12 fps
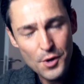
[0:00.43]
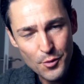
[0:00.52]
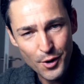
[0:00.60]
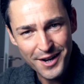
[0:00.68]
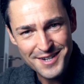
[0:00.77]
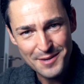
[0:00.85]
Muy
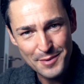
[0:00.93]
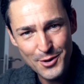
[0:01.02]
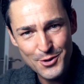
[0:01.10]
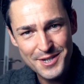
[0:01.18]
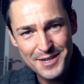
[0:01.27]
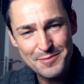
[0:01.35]
buenas
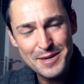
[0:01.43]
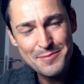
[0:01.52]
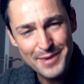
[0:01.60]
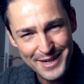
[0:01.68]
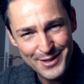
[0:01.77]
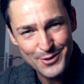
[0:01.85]
amigos y
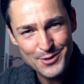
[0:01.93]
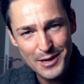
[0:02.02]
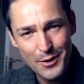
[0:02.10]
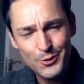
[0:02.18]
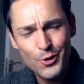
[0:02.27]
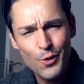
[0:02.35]
bienvenidos
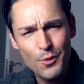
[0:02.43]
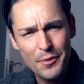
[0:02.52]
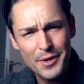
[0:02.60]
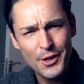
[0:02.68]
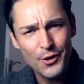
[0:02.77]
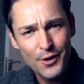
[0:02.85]
a otro nuevo
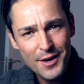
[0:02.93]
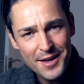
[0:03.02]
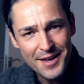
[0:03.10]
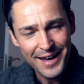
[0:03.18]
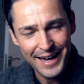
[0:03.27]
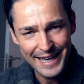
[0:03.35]
vídeo
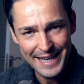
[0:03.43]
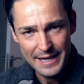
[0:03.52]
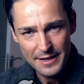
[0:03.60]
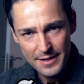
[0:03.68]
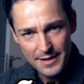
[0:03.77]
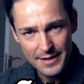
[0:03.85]

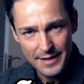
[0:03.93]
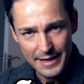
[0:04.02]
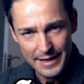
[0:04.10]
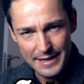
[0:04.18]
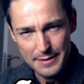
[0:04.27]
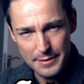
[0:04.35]
aquí
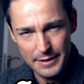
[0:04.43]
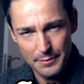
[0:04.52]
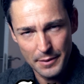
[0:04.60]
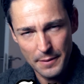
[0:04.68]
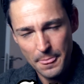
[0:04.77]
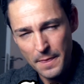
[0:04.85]
en
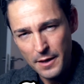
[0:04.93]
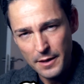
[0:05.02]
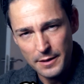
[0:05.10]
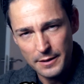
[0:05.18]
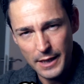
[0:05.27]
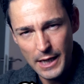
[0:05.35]
IBTP.
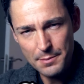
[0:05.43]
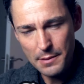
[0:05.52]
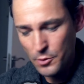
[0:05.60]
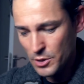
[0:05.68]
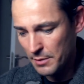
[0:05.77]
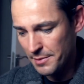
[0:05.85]
¿De qué
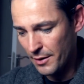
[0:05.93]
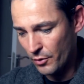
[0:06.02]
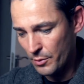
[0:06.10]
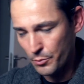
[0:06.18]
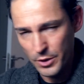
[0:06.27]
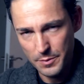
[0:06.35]
vamos a hablar
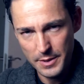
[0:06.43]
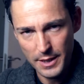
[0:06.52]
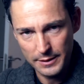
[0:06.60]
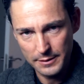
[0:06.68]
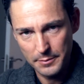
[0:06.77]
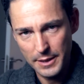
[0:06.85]
hoy? Pues
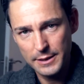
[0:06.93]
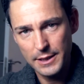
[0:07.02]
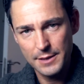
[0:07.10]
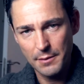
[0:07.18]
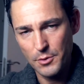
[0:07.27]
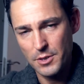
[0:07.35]
mirad, mirad de
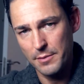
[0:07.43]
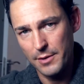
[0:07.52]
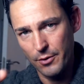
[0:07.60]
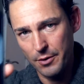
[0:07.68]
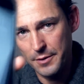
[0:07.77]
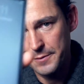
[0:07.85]
qué vamos a
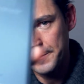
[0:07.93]
hablar hoy.